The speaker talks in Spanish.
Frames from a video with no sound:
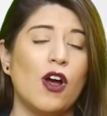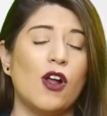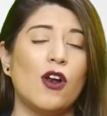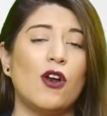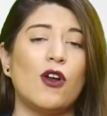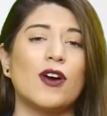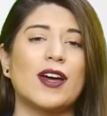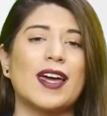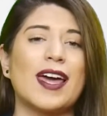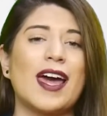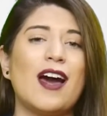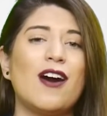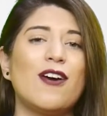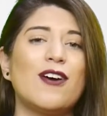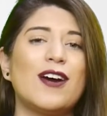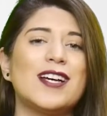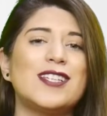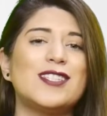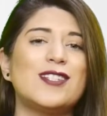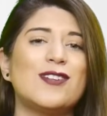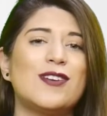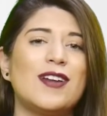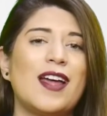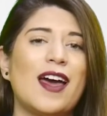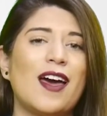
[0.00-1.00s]
lo que ha
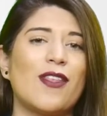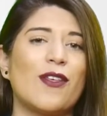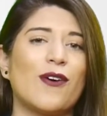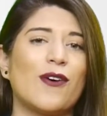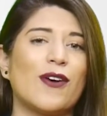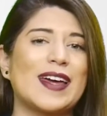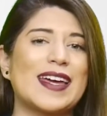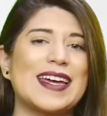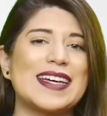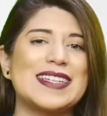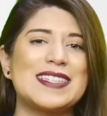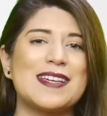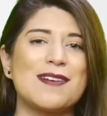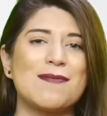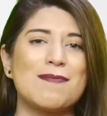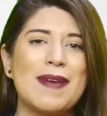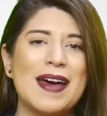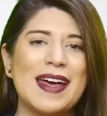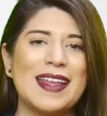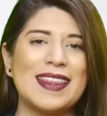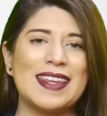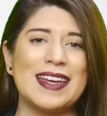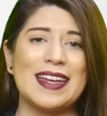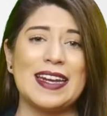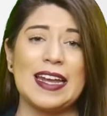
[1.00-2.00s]
ocasionado que se
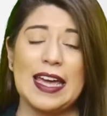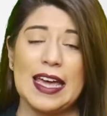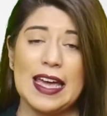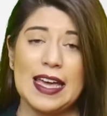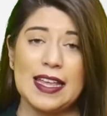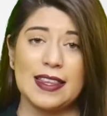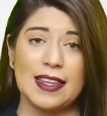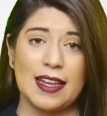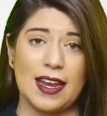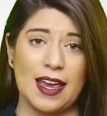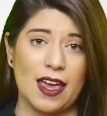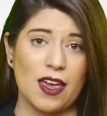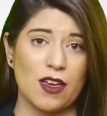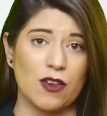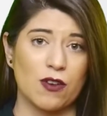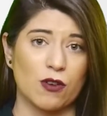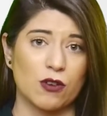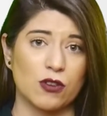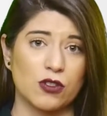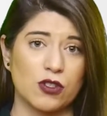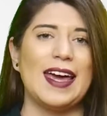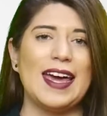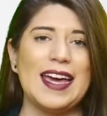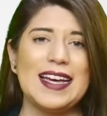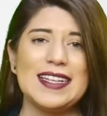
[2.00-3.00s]
maten entre
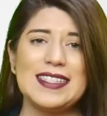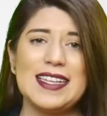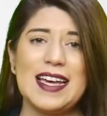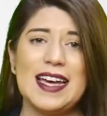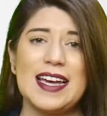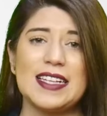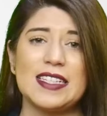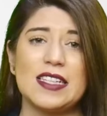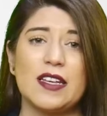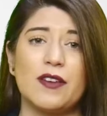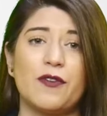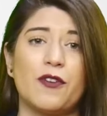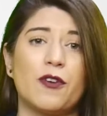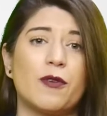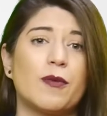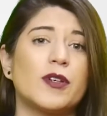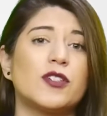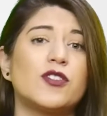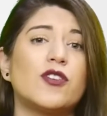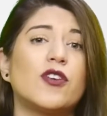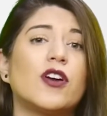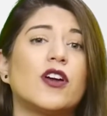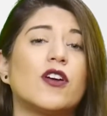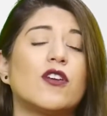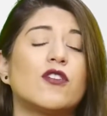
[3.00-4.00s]
ellos. Esa es la
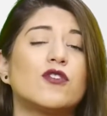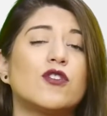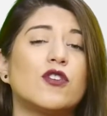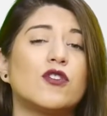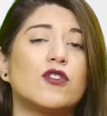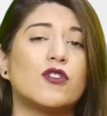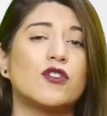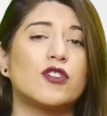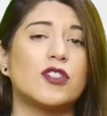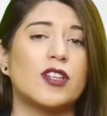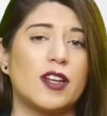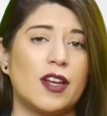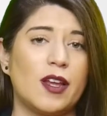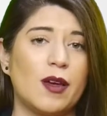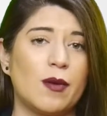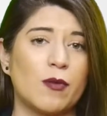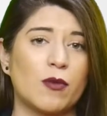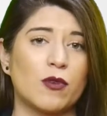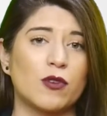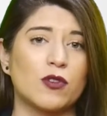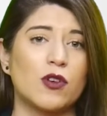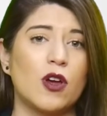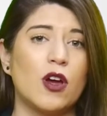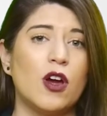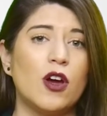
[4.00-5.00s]
información que nosotros
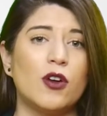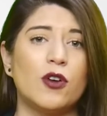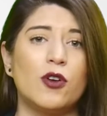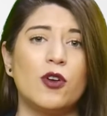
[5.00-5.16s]
tenemos.